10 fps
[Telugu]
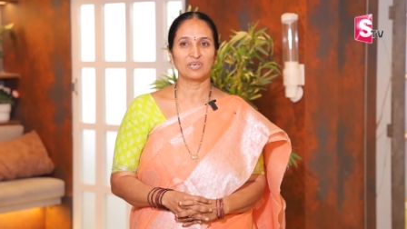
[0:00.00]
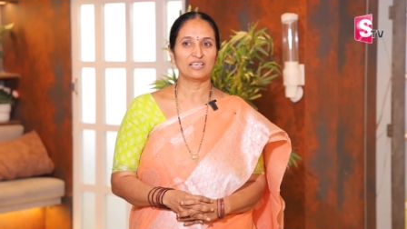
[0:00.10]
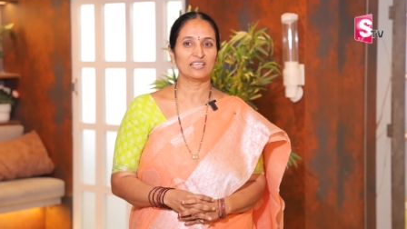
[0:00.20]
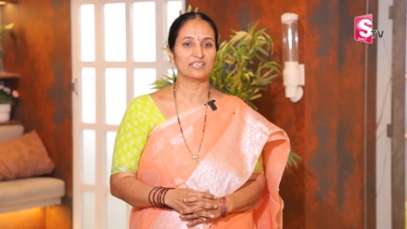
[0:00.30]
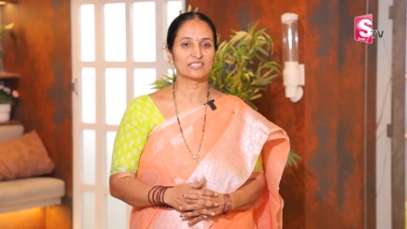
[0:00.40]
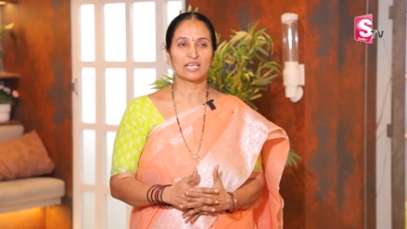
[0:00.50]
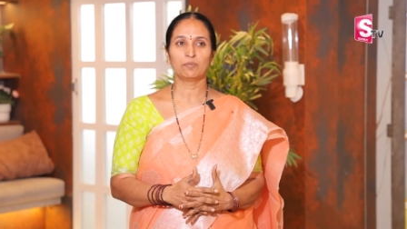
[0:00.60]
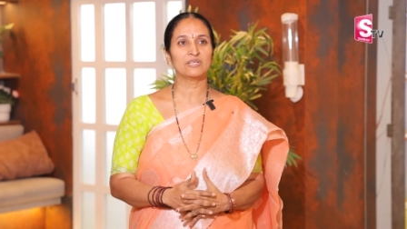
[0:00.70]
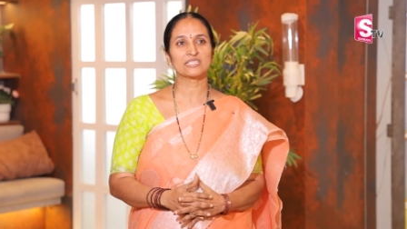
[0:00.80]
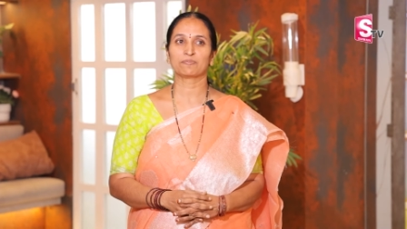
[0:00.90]
మళ్ళీ
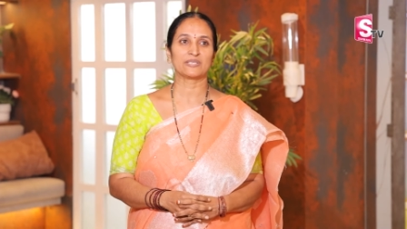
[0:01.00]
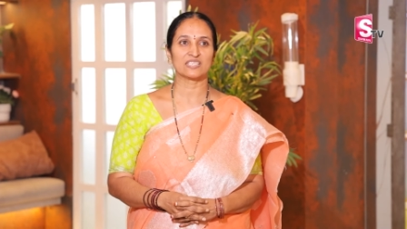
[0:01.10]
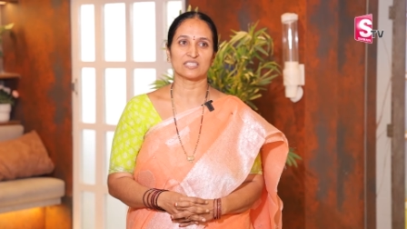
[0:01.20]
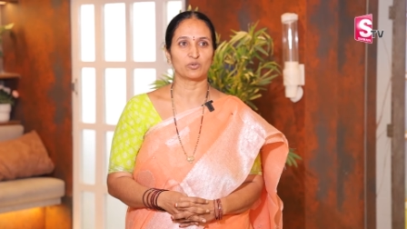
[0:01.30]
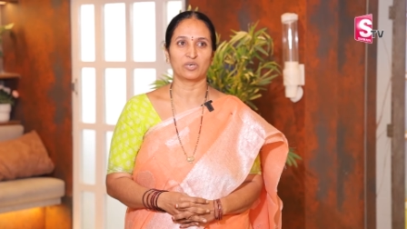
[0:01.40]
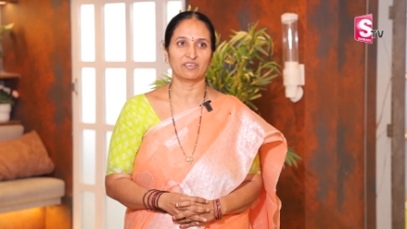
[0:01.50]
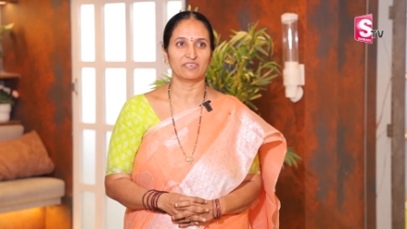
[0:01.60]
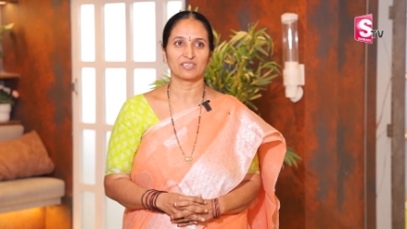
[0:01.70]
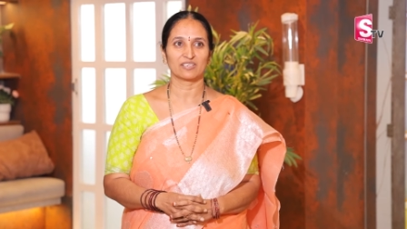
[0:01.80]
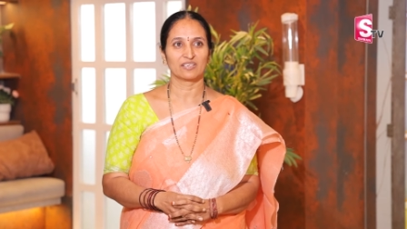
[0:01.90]
స్లీప్ డిస్టర్బెన్సెస్
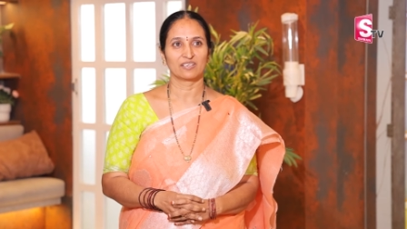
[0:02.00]
ఉండేవి